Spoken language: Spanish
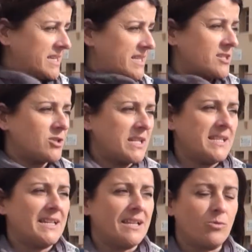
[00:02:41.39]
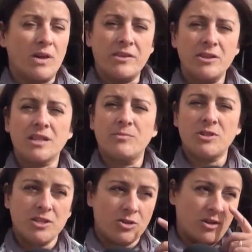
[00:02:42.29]
Esta es otra de las actuaciones que
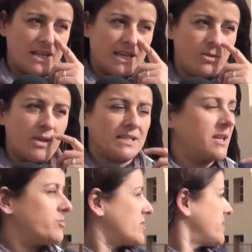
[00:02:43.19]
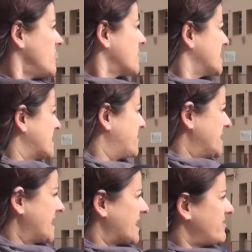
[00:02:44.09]
hemos hecho con las ayudas de Diputación, que es
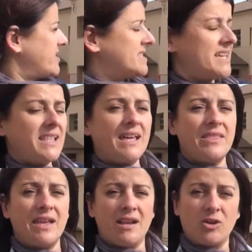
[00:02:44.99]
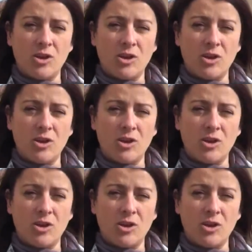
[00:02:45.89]
pintar la fachada del